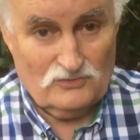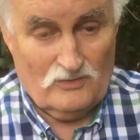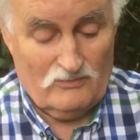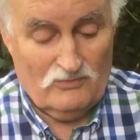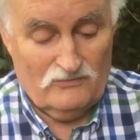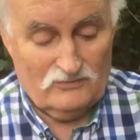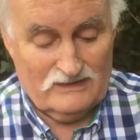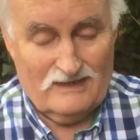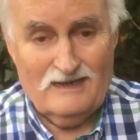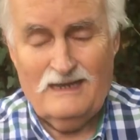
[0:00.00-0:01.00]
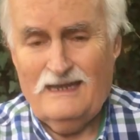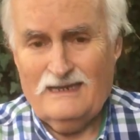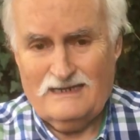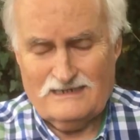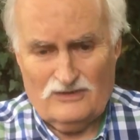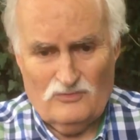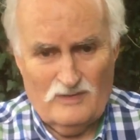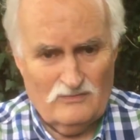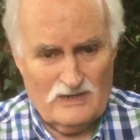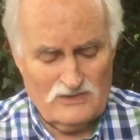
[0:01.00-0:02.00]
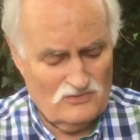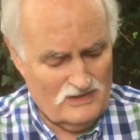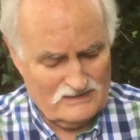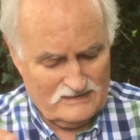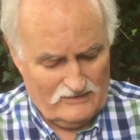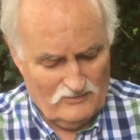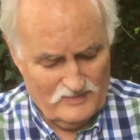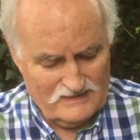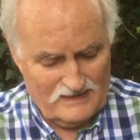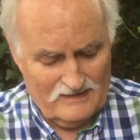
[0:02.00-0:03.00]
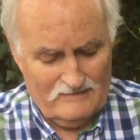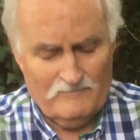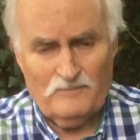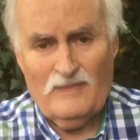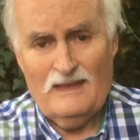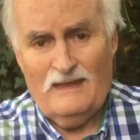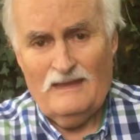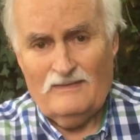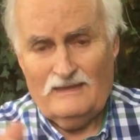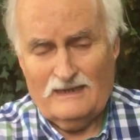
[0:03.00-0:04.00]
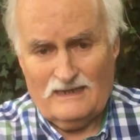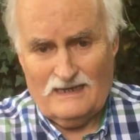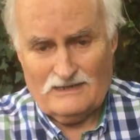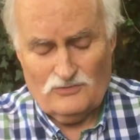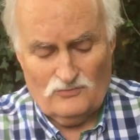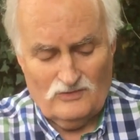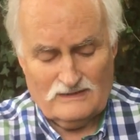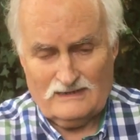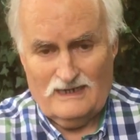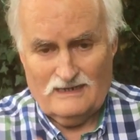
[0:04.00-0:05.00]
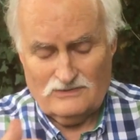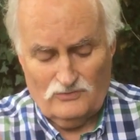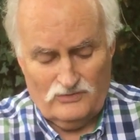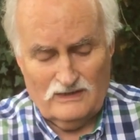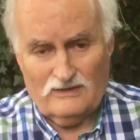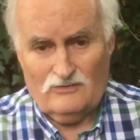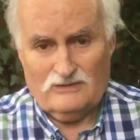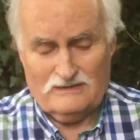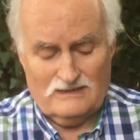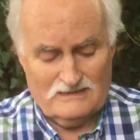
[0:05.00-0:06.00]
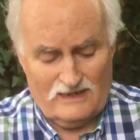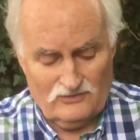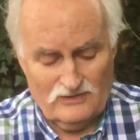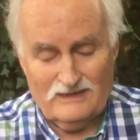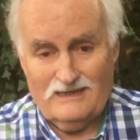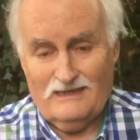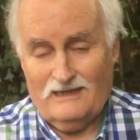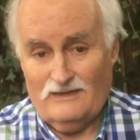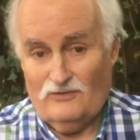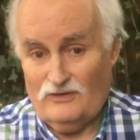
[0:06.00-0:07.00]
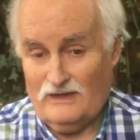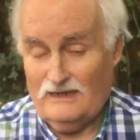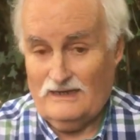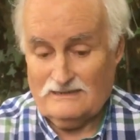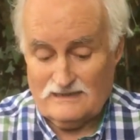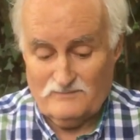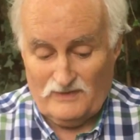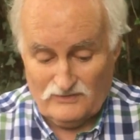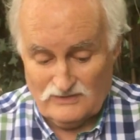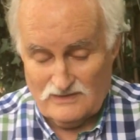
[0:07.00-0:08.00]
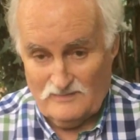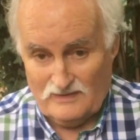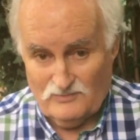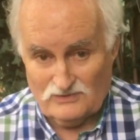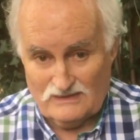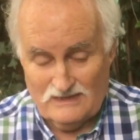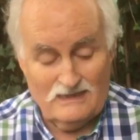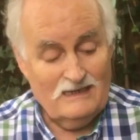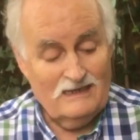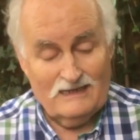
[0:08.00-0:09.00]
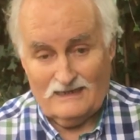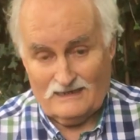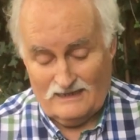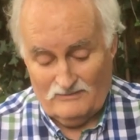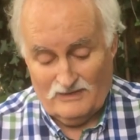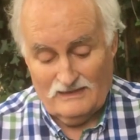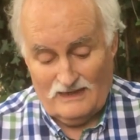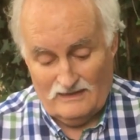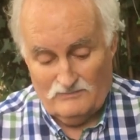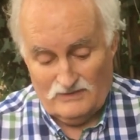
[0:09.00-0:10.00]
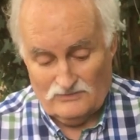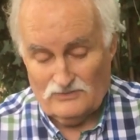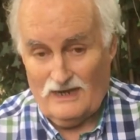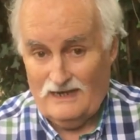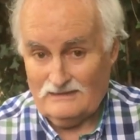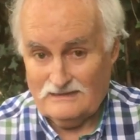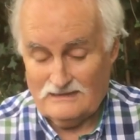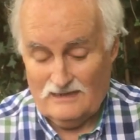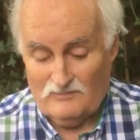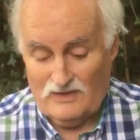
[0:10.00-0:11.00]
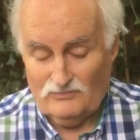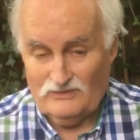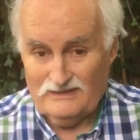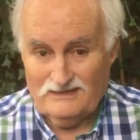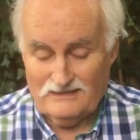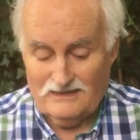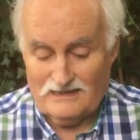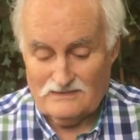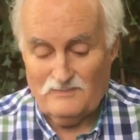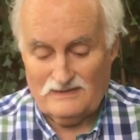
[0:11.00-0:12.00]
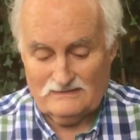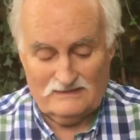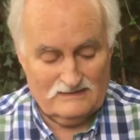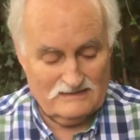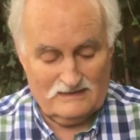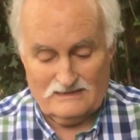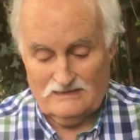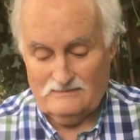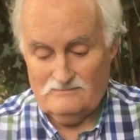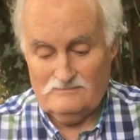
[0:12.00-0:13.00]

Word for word: su árbol frutal, que se coman unas hojas, que no pasa nada. Deje a las orugas que hagan su ciclo, que se desarrollen y que den origen a esas preciosas mariposas que cada vez hay menos. Antes era muy abundante y ahora es bastante escasa.